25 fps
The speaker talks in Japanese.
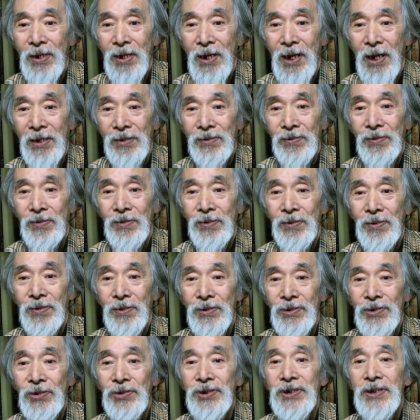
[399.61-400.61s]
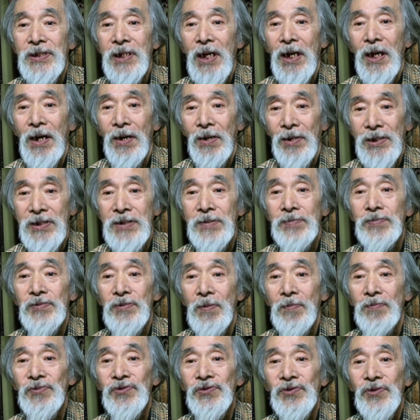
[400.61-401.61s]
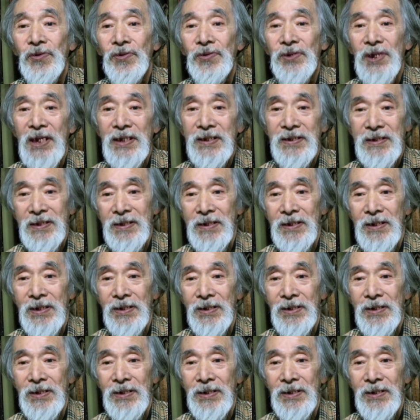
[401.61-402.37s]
あの吉高自分の息子を出してね